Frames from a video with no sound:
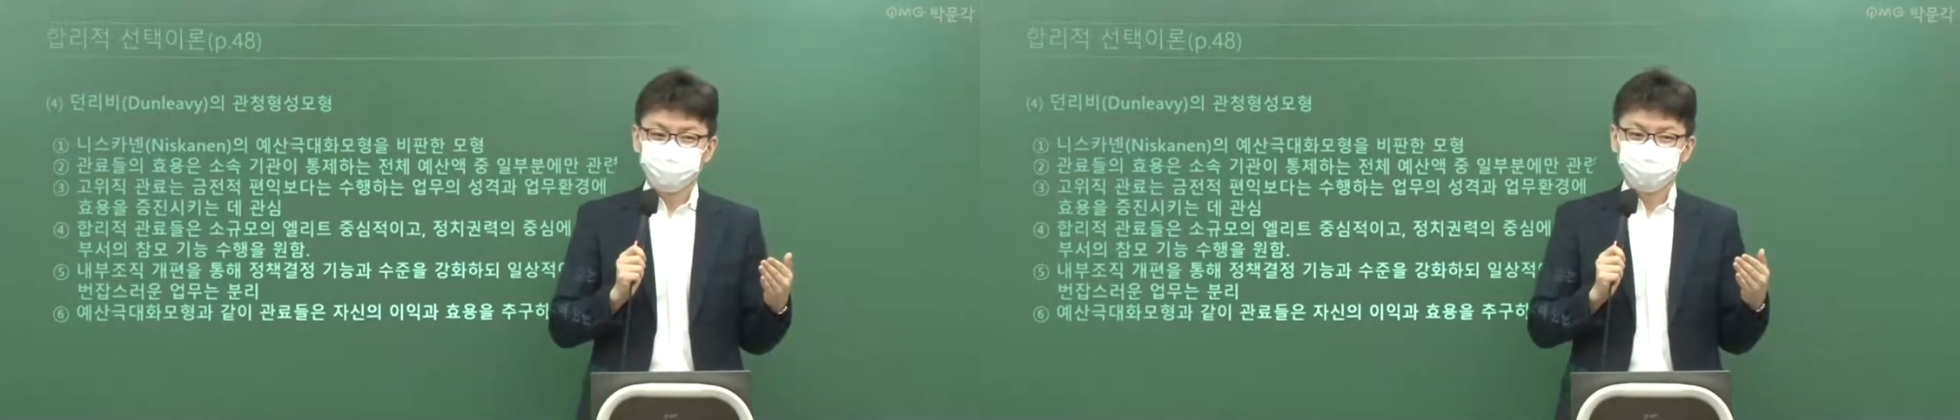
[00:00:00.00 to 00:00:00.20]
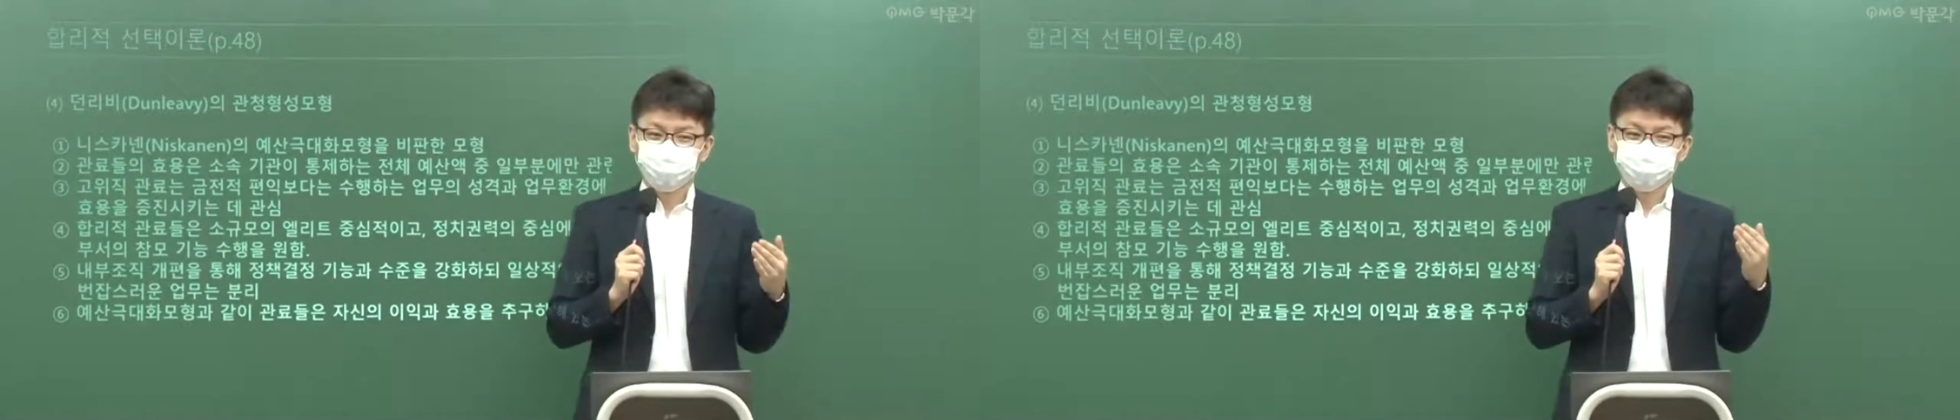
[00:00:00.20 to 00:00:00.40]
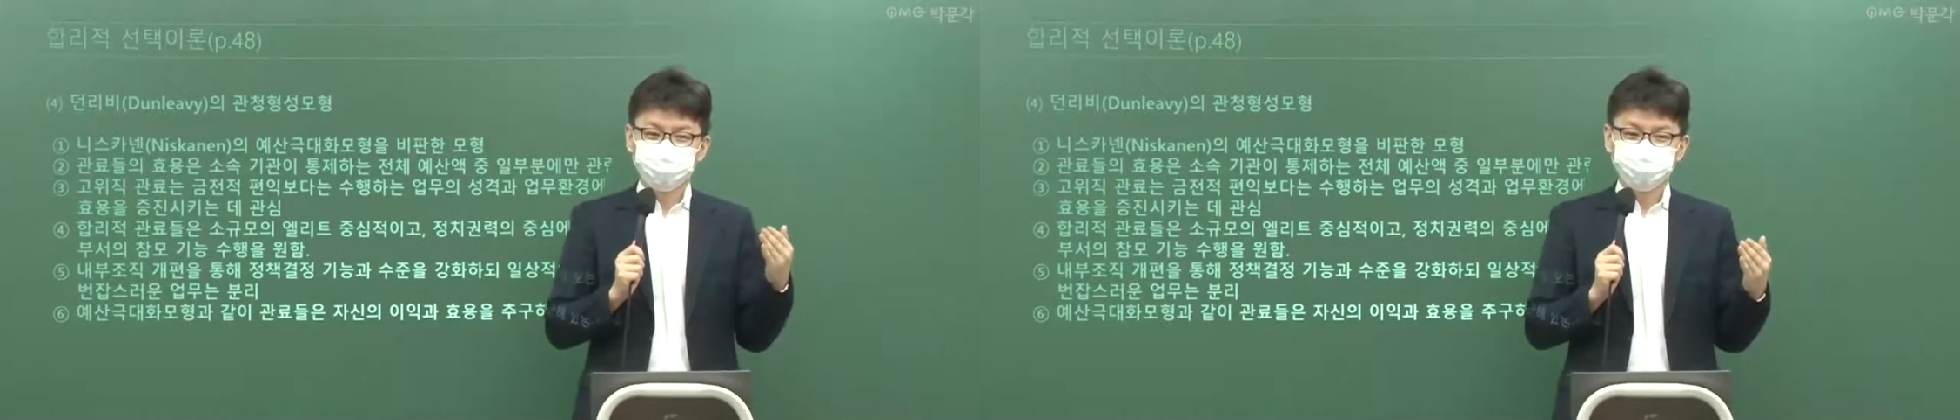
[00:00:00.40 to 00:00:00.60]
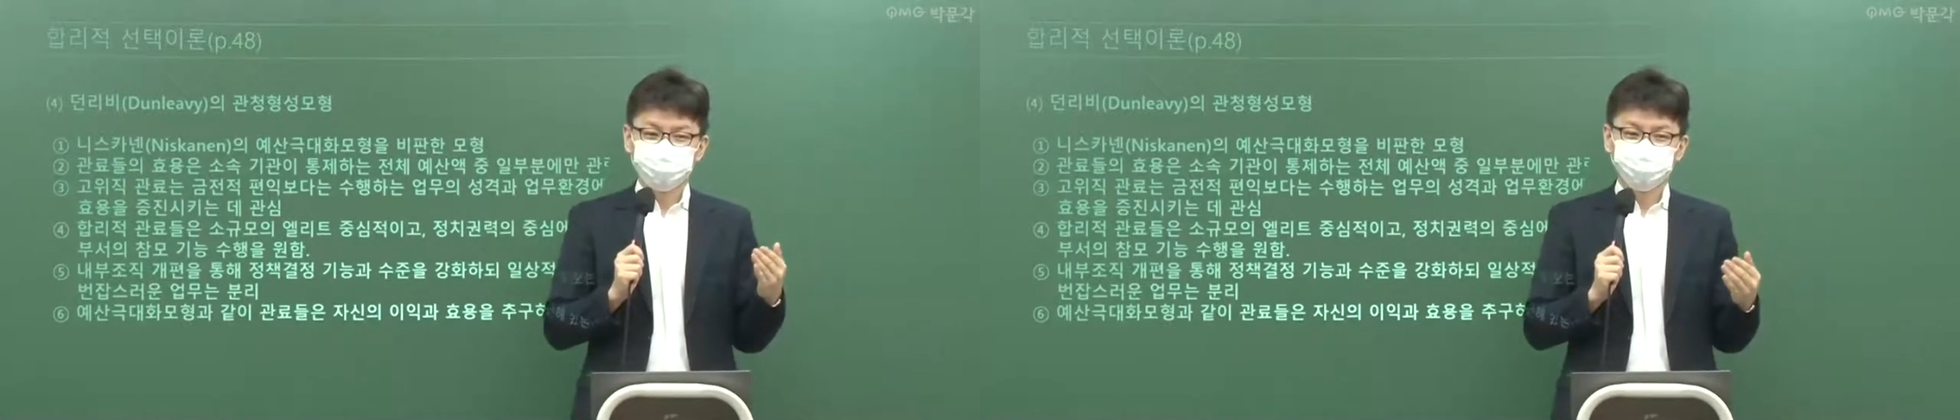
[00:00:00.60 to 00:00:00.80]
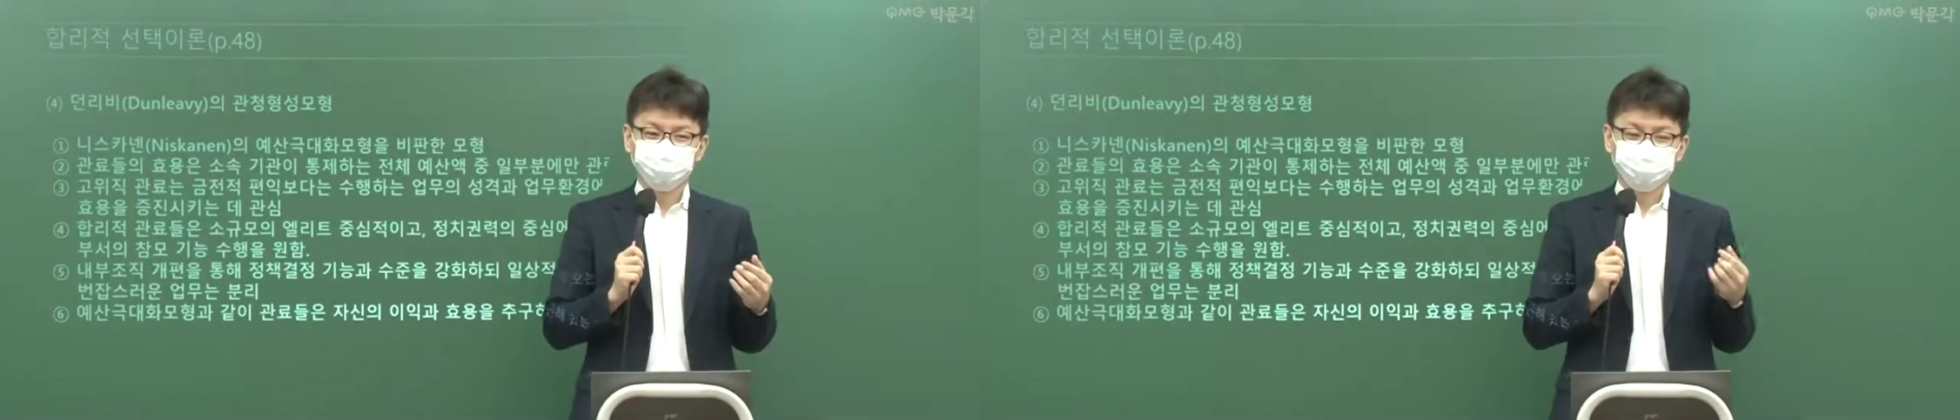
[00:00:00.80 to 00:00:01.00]
내가 확실하게
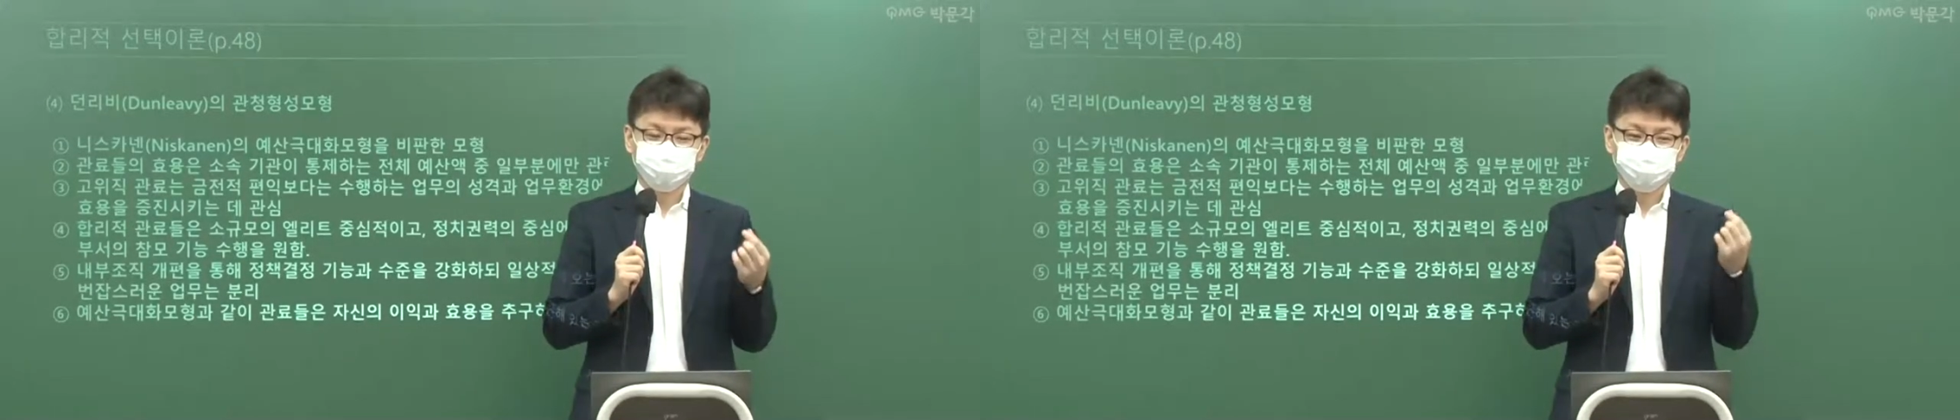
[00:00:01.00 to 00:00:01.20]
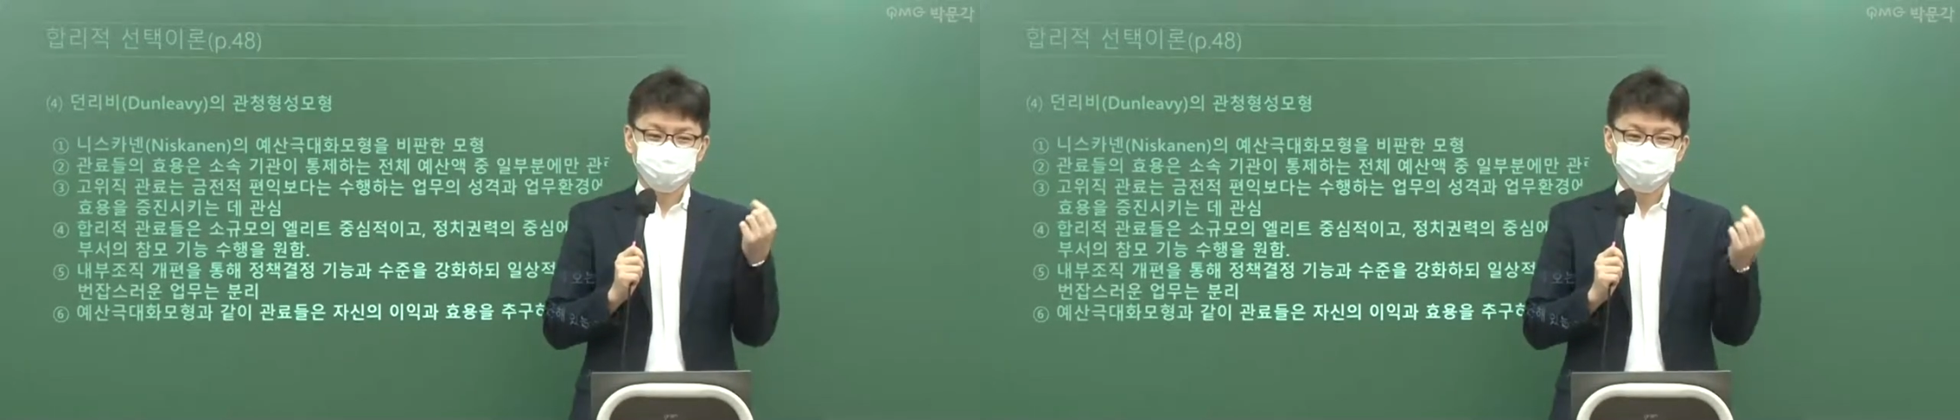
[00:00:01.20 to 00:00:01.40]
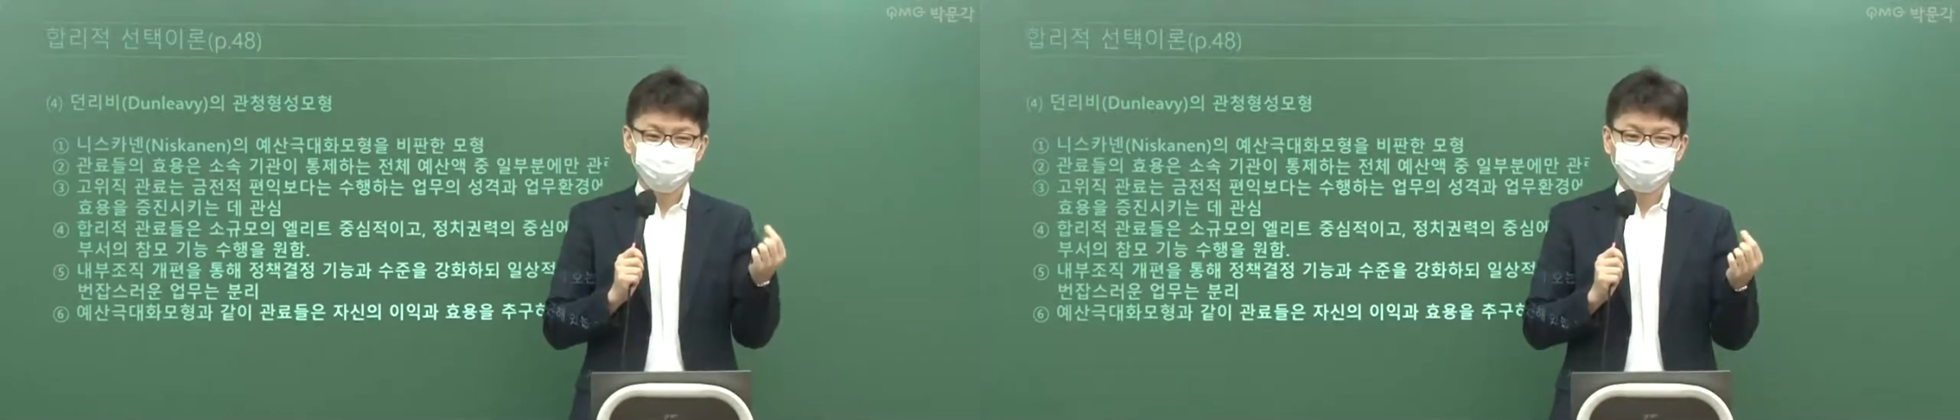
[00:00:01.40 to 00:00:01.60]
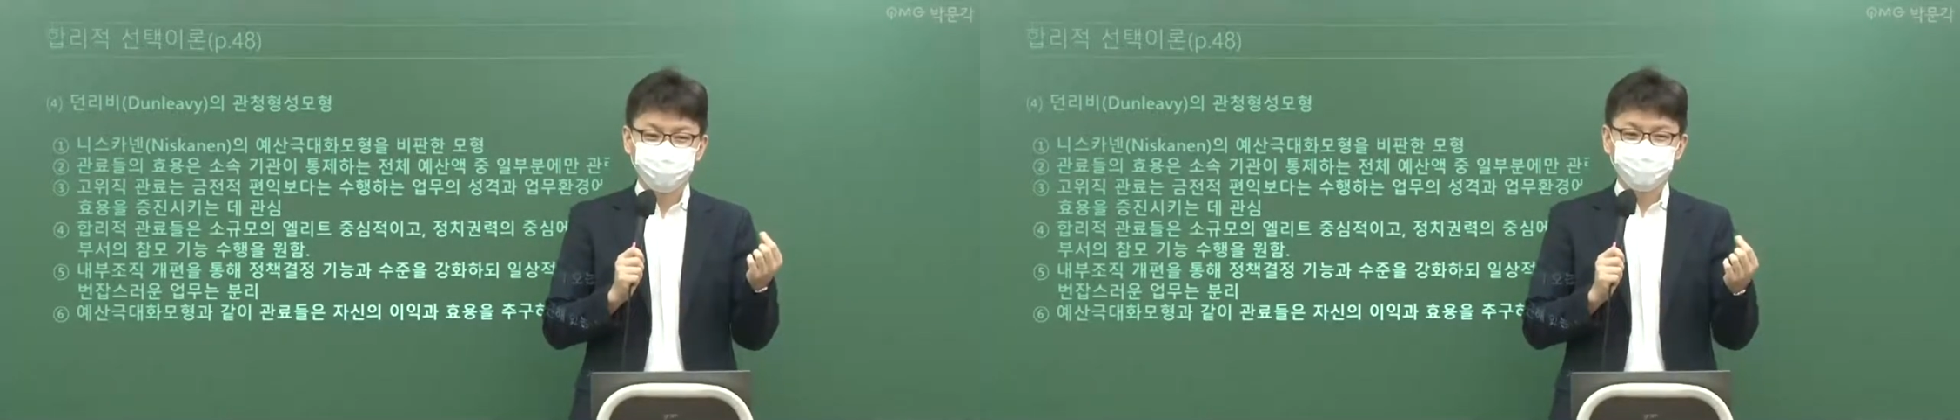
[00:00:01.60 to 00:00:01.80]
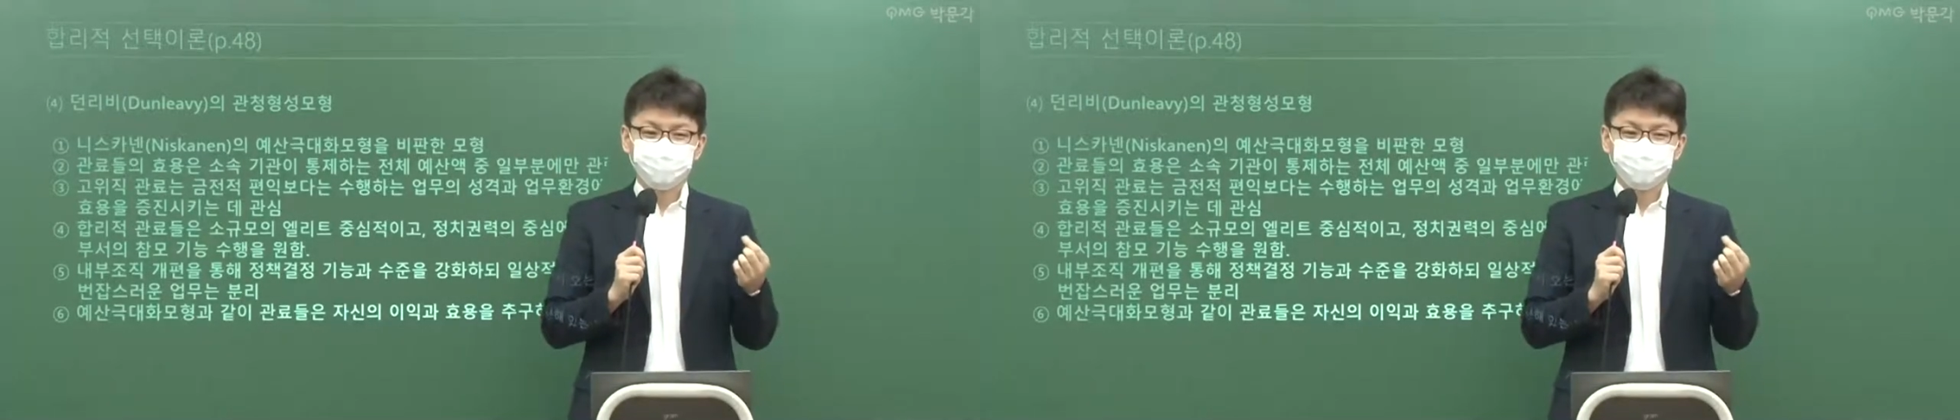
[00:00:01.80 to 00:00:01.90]
목표한 시험이 있고